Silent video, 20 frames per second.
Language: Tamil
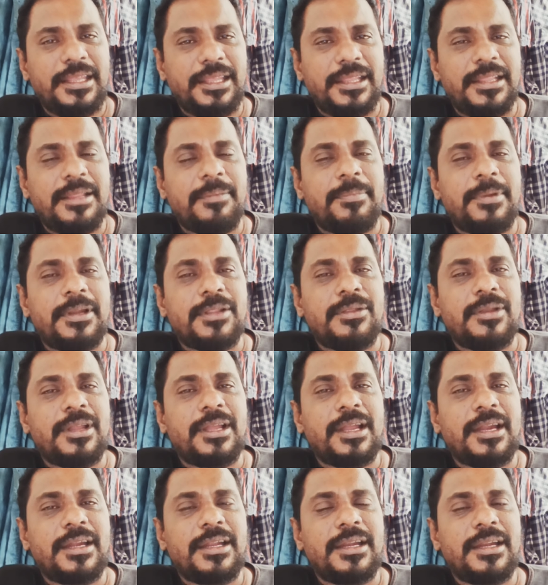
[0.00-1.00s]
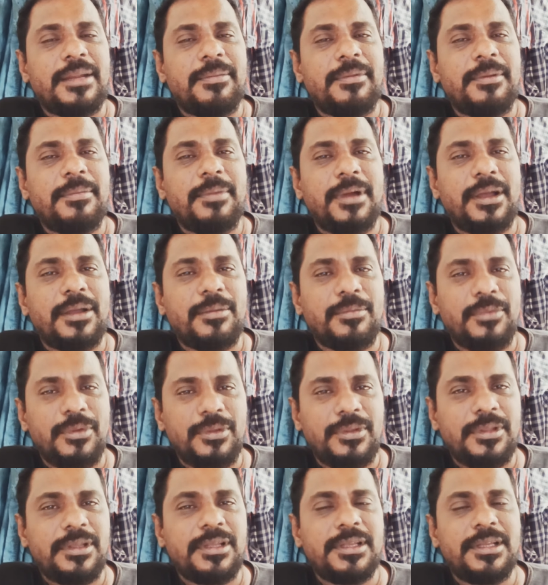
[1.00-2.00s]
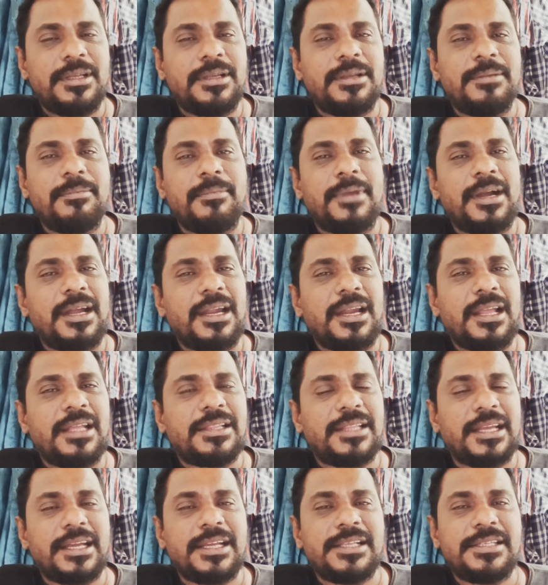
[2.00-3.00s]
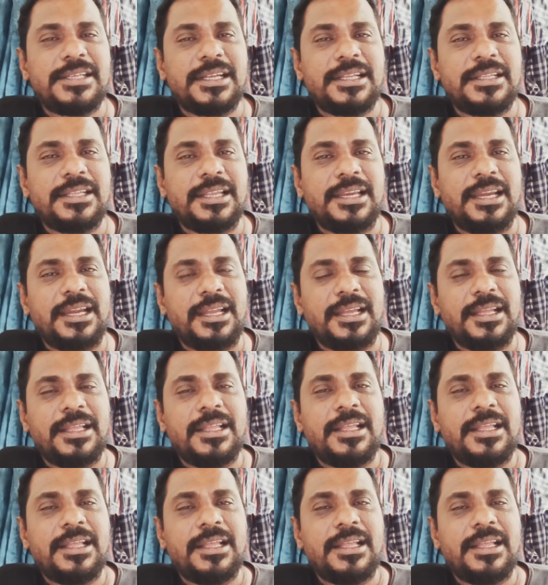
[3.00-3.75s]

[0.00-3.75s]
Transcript: இந்த படத்துடைய கண்டென்ட் அப்படின்னு பார்க்கும்போது மகளாக தங்கச்சியான்னு தெரியல